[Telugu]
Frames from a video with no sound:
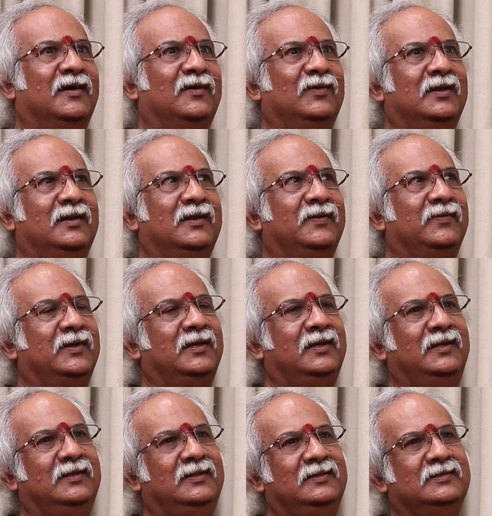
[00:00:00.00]
నా వల్ల ఏమైనా
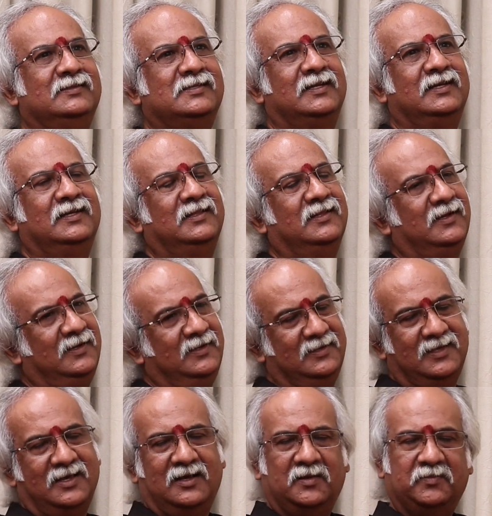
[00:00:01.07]
ఇది జరిగిందా అని
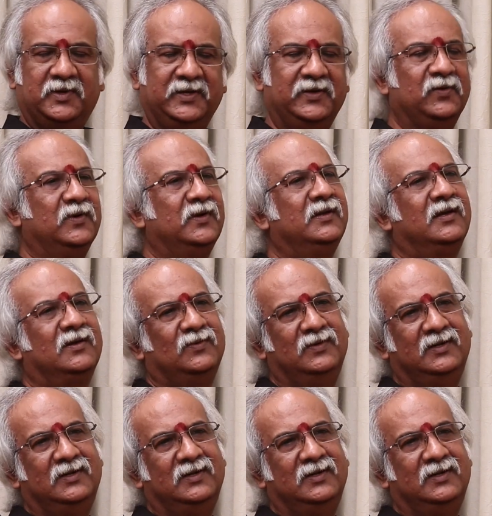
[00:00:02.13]
నా భయం కూడా నాకు